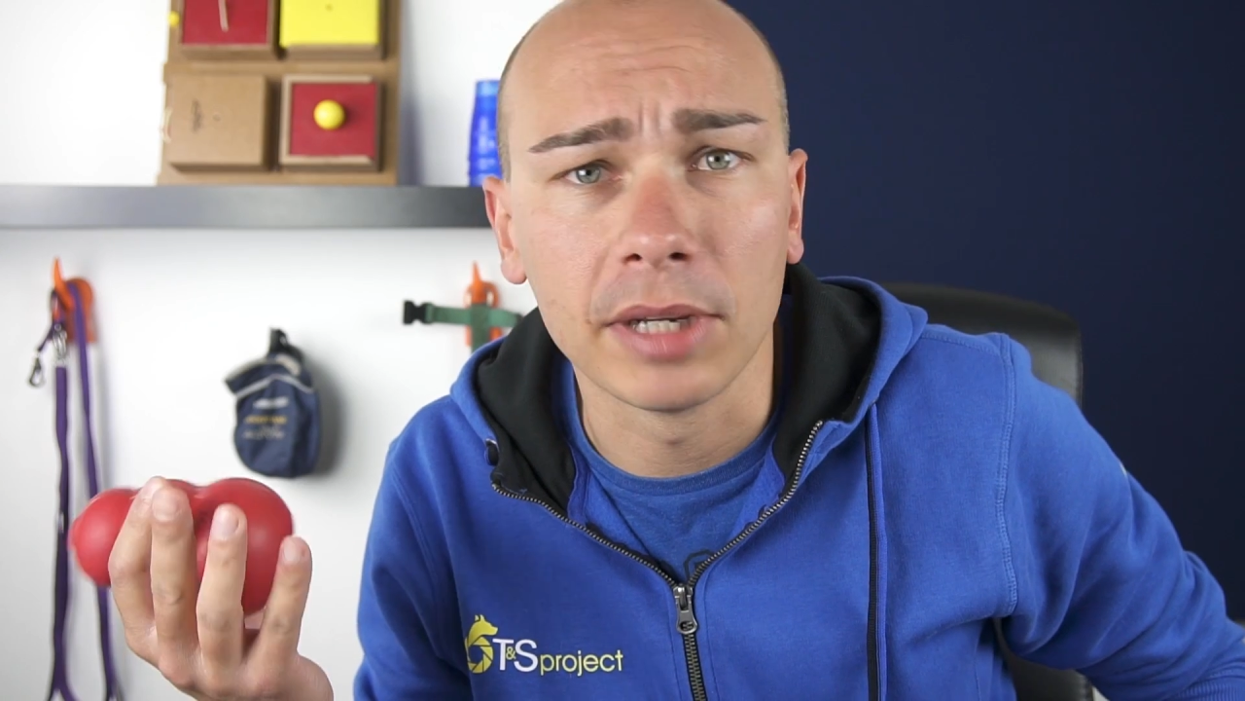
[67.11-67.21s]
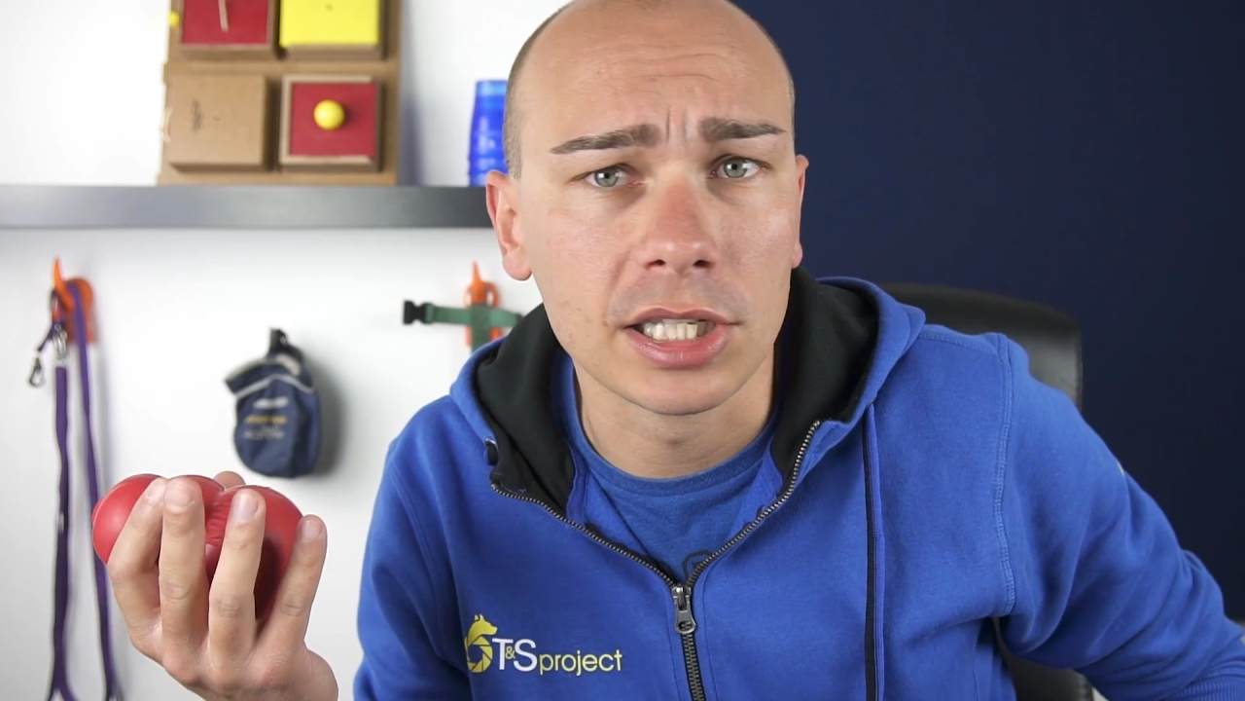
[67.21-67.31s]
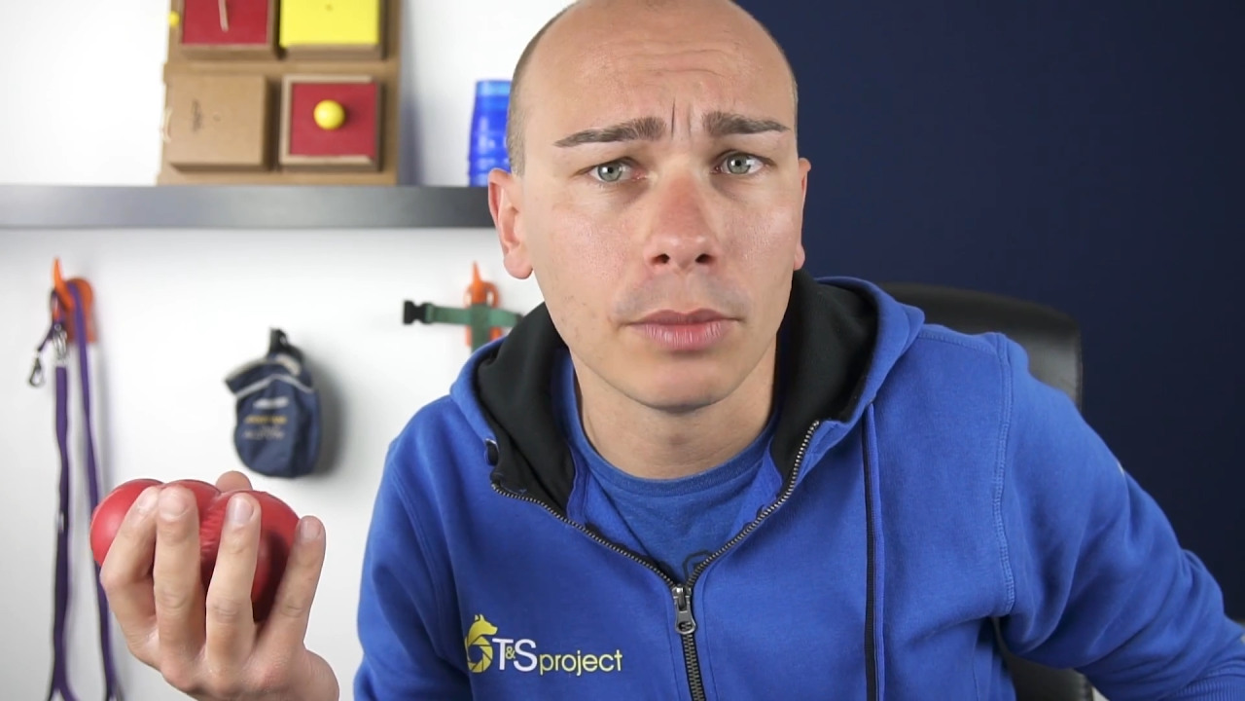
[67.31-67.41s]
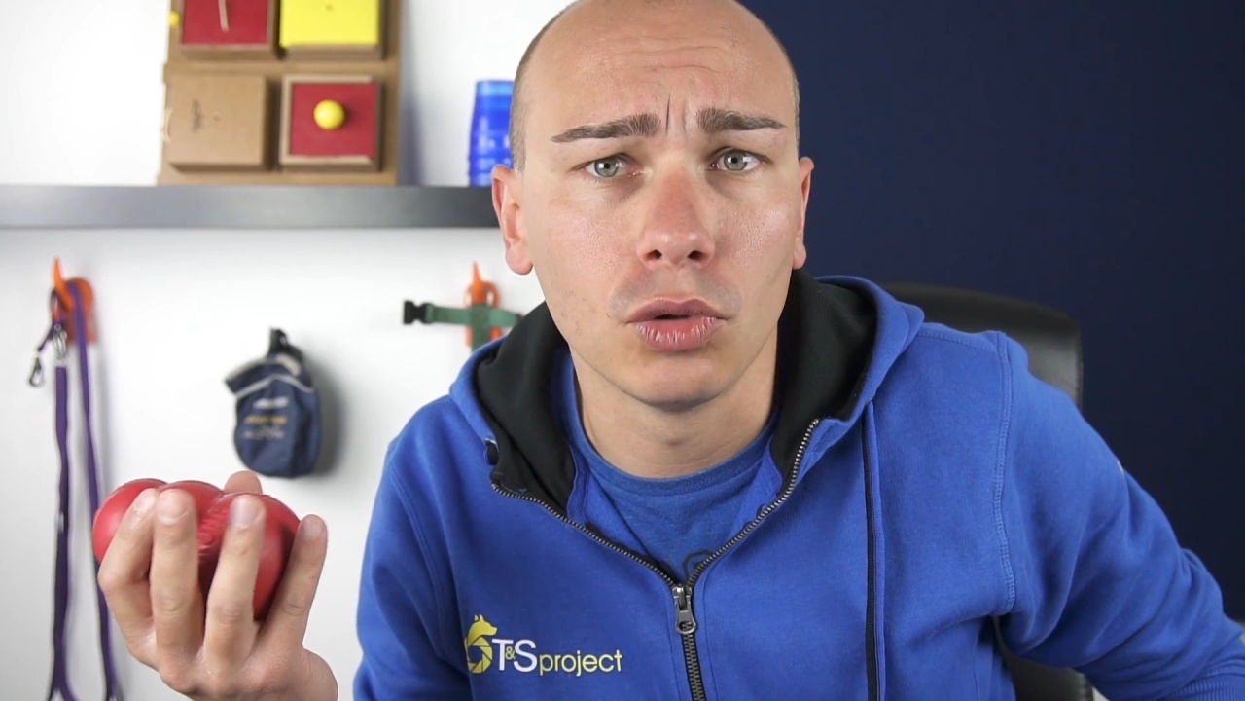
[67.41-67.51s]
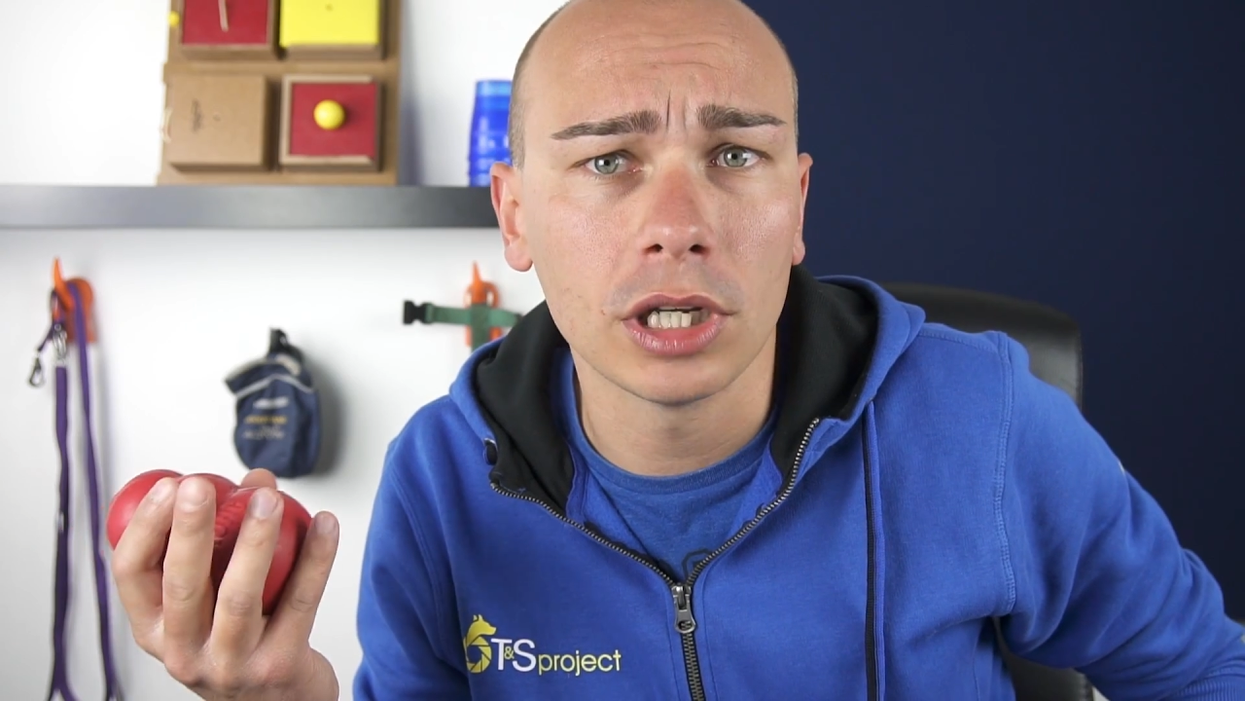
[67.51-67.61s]

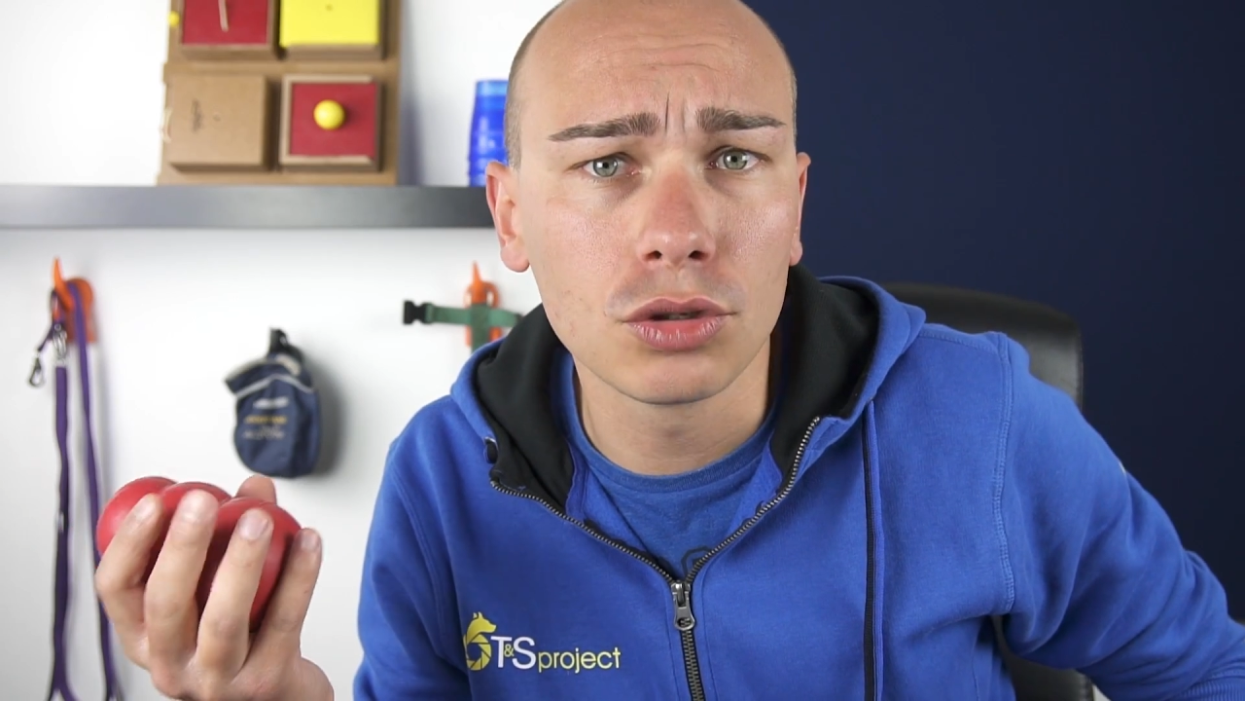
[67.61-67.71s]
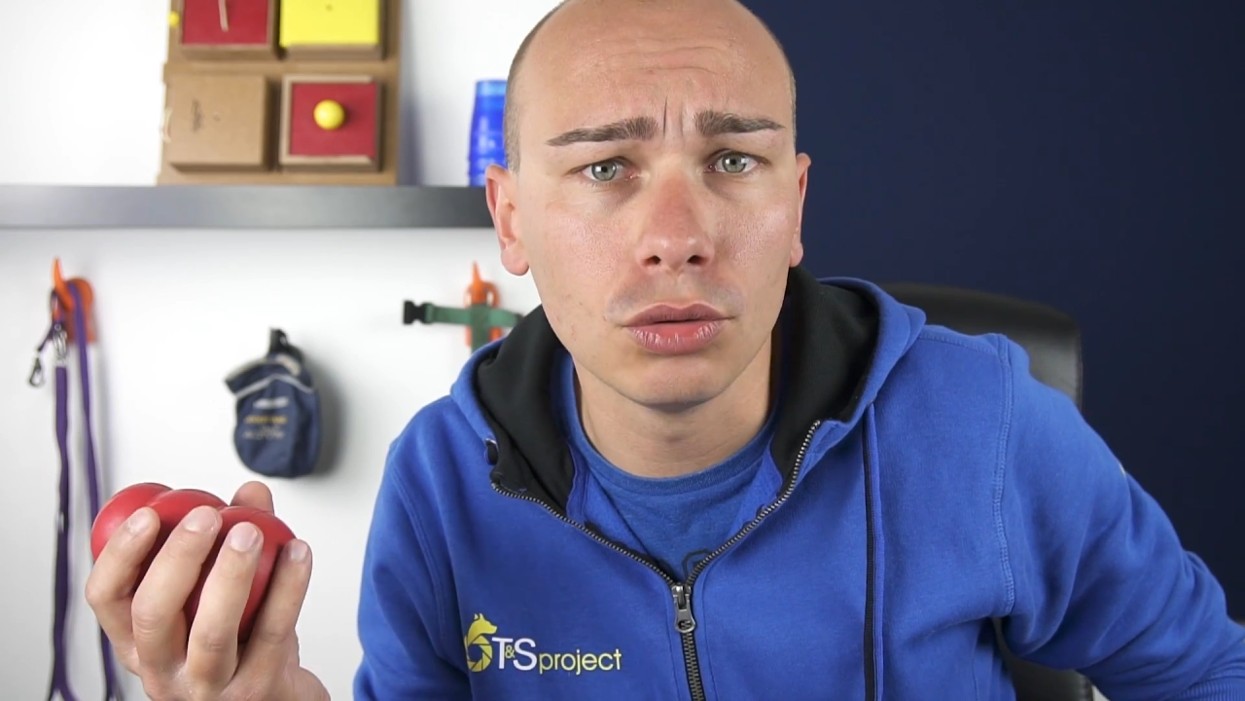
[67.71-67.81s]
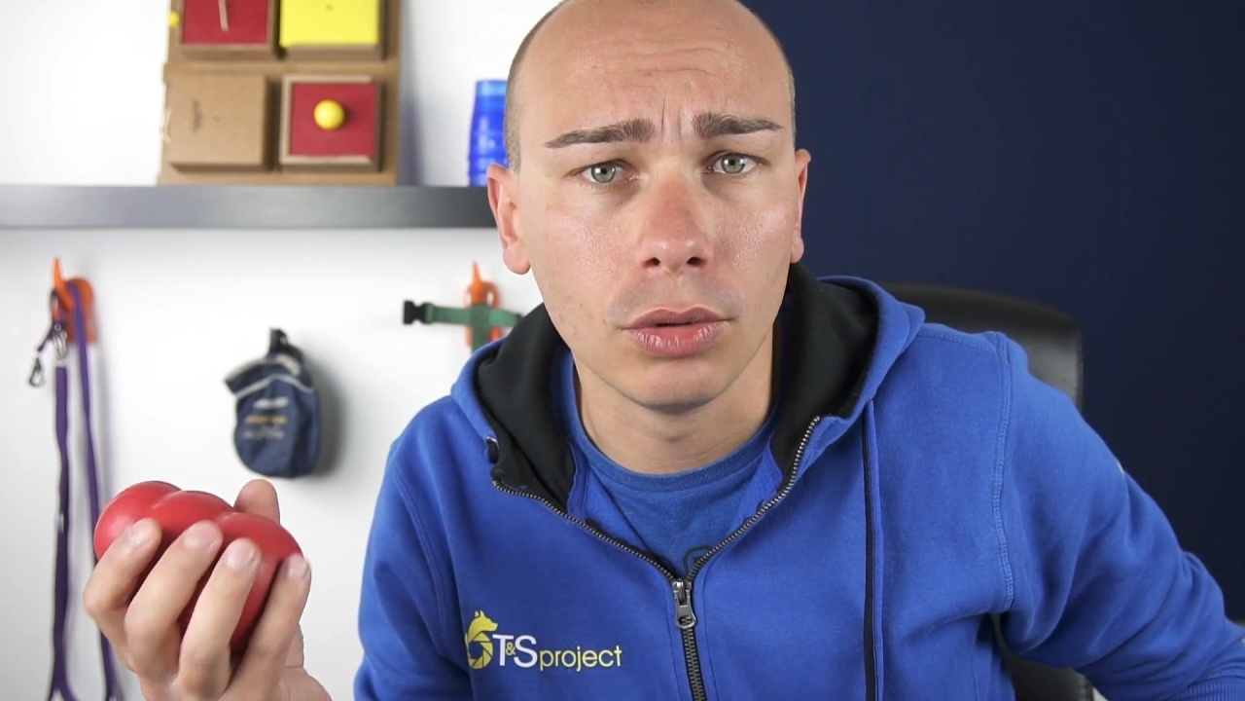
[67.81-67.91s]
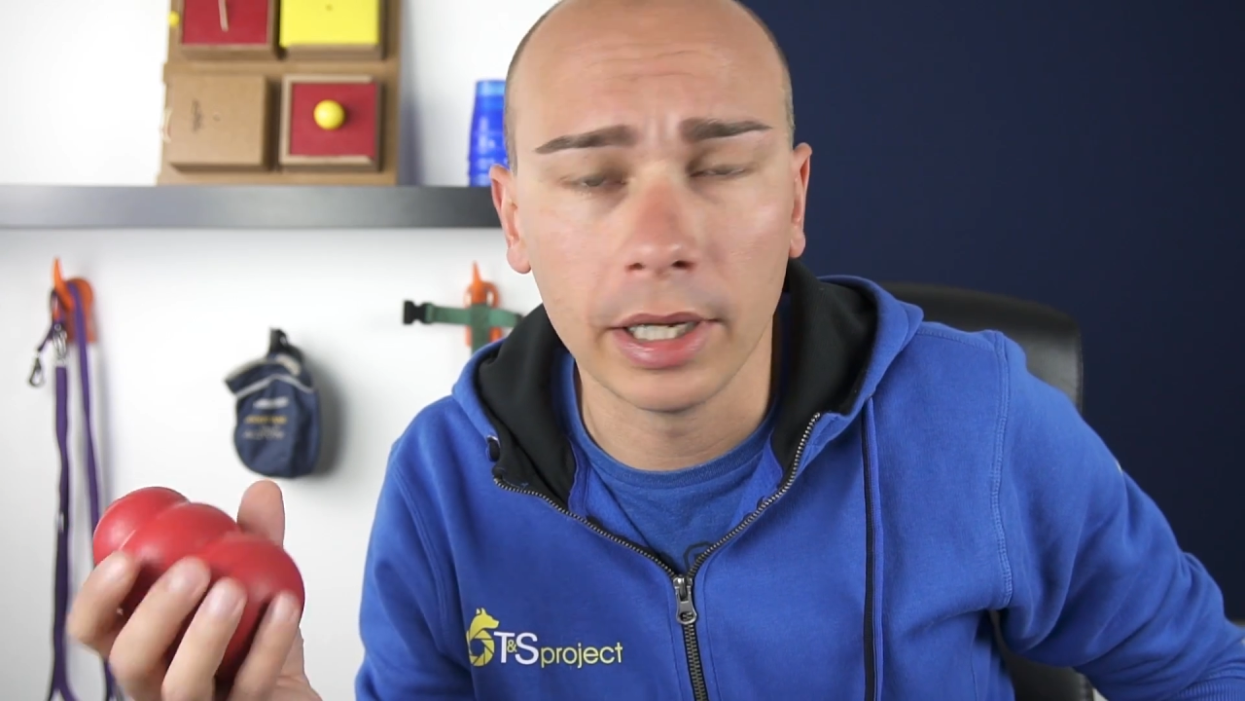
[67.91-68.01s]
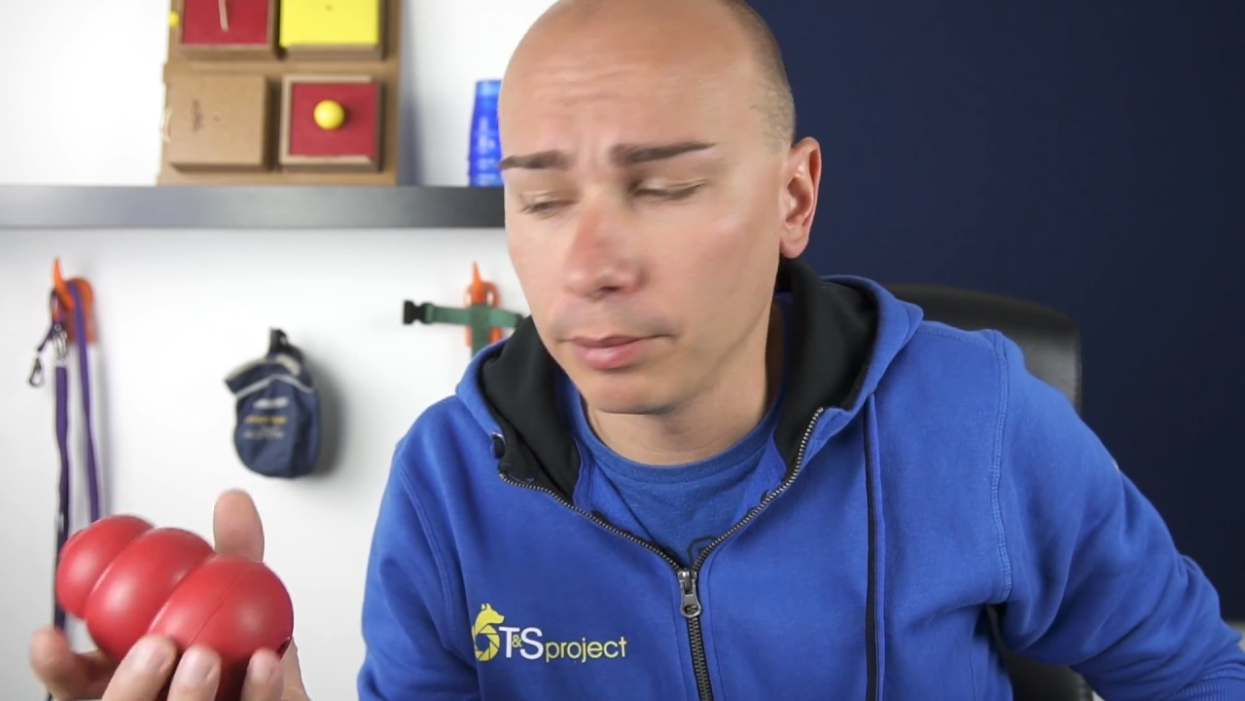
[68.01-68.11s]
mangiamo una
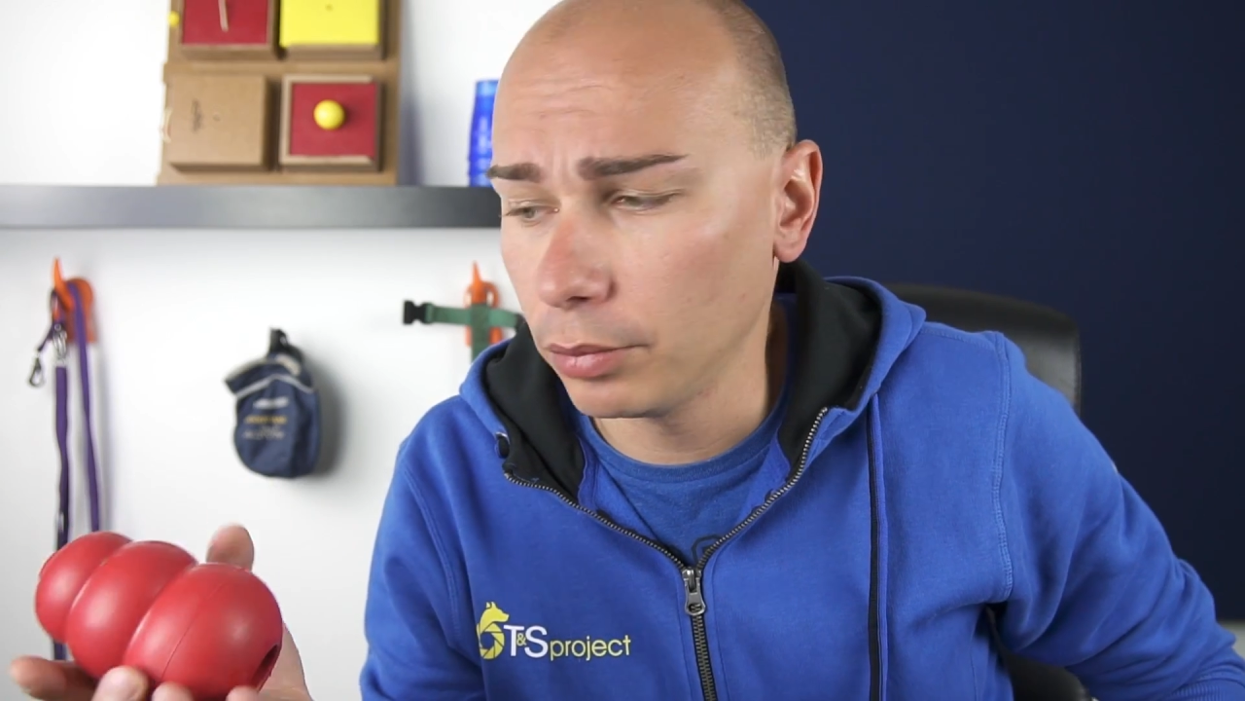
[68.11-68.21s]
ciunga,